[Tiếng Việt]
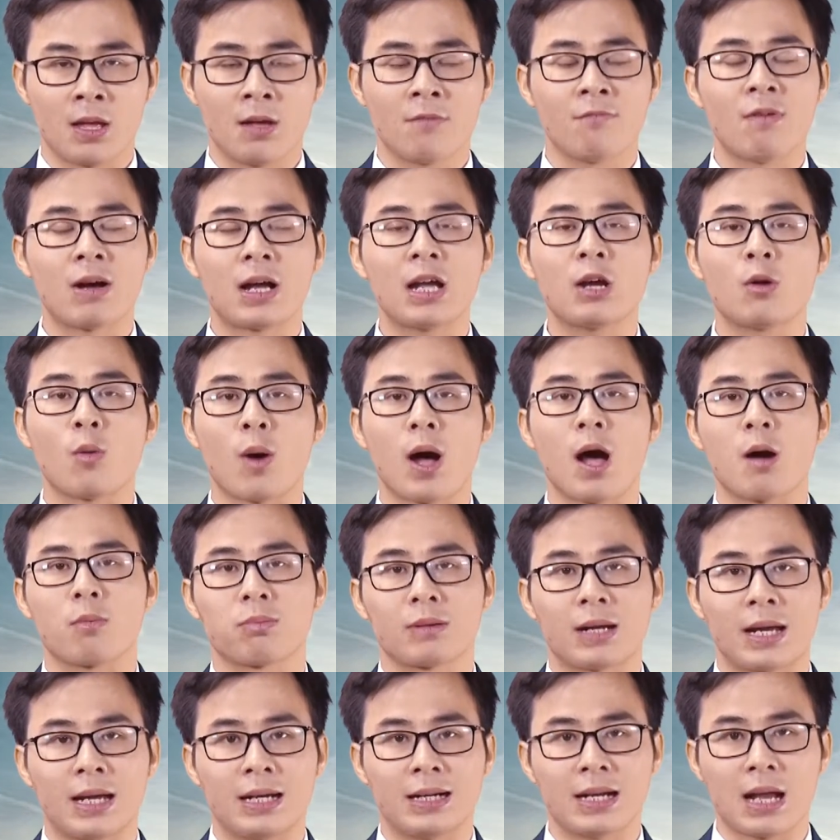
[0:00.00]
và cái khóa học
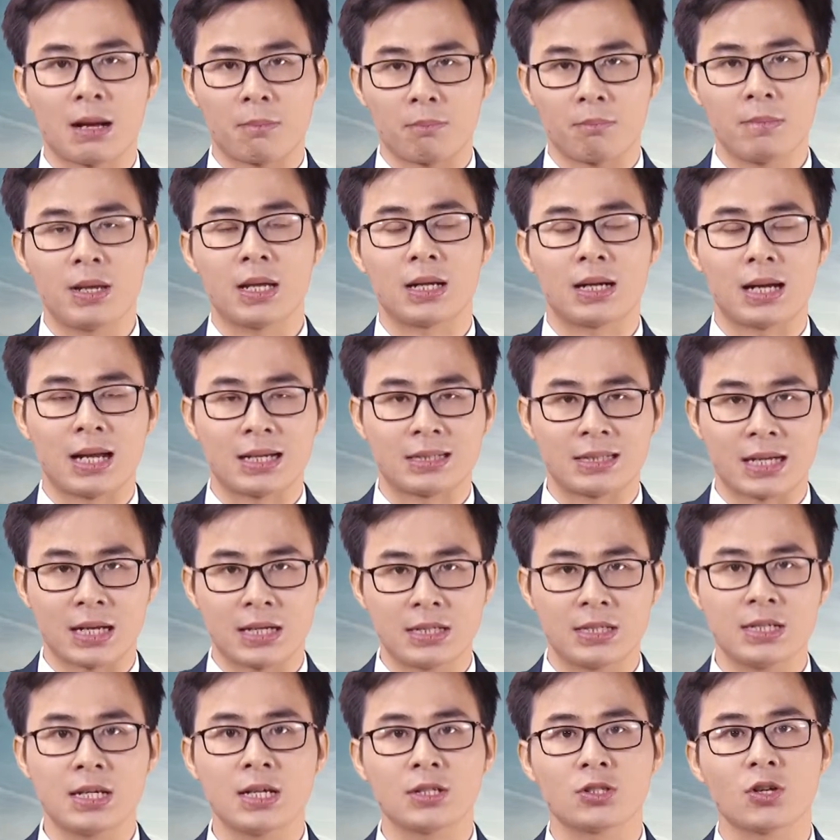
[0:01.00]
này đặc biệt là dành
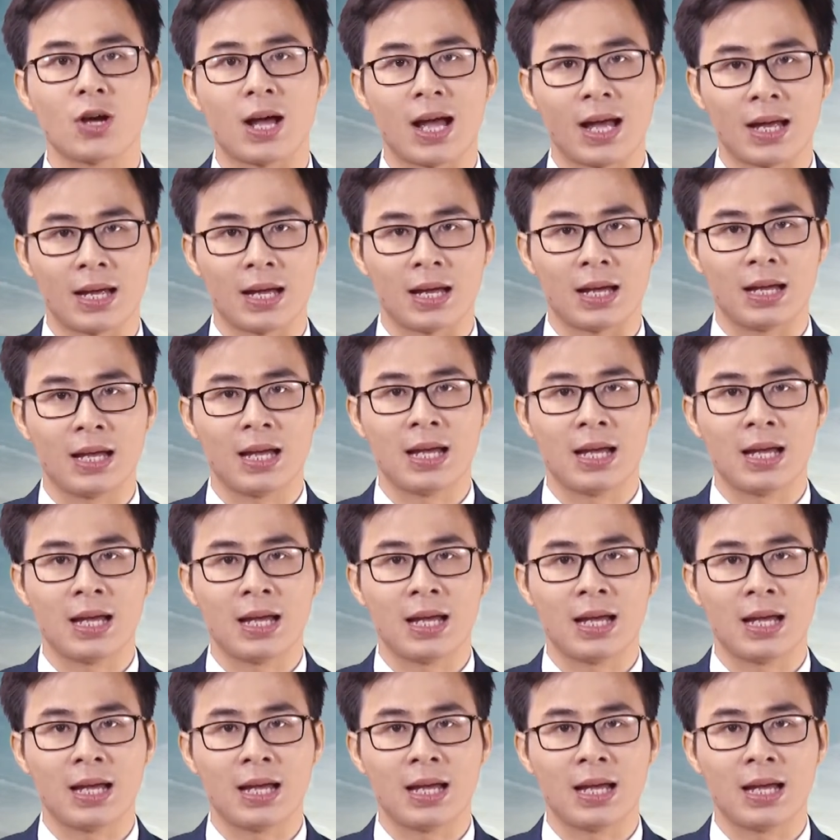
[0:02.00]
riêng cho ai ạ